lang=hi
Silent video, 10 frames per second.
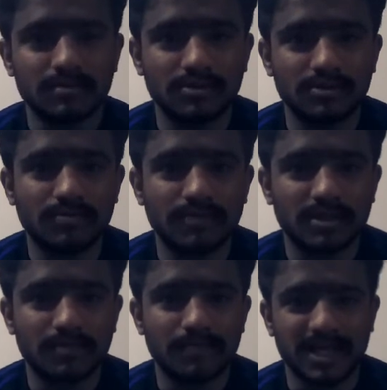यूट्यूब पे
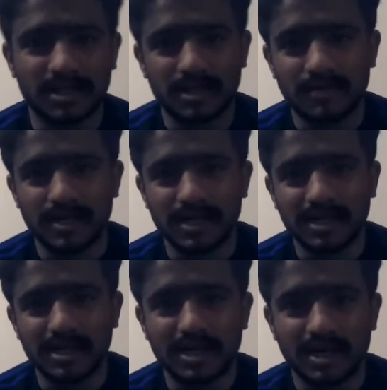सिर्फ पैसा कमाने
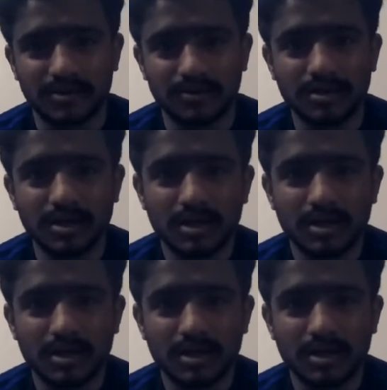के लिए आ रहे हो